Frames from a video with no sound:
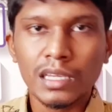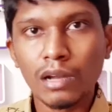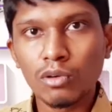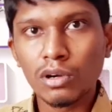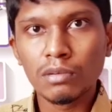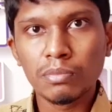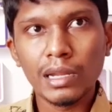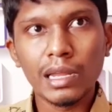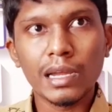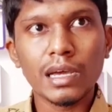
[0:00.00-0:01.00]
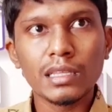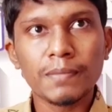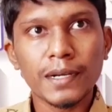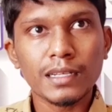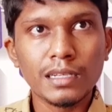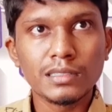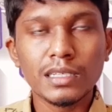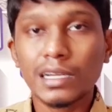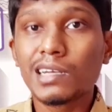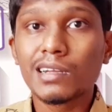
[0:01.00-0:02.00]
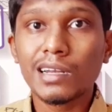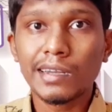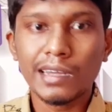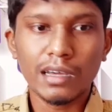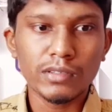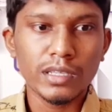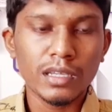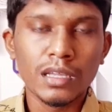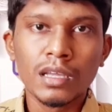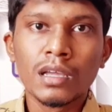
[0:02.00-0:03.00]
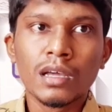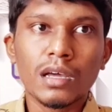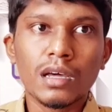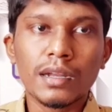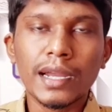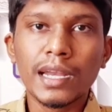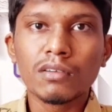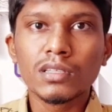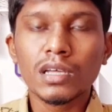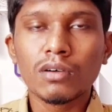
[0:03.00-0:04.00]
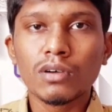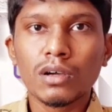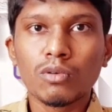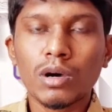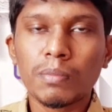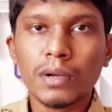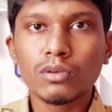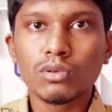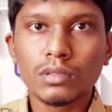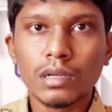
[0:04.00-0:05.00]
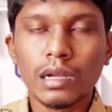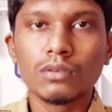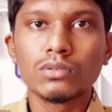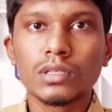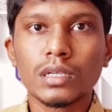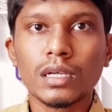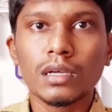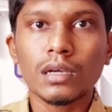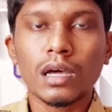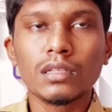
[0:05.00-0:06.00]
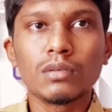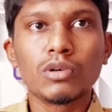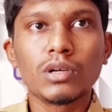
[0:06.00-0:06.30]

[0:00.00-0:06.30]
எனக்கு ஒன்றும் புரியல ஏன்னா இந்த படம் ரிலீஸாக எட்டு நாள் கிட்ட ஆகுது ரேட்டிங் வந்து அவங்க ஓப்பனாக கொடுத்துருக்கலாம் நூற்றுக்குன்னு அதுக்கு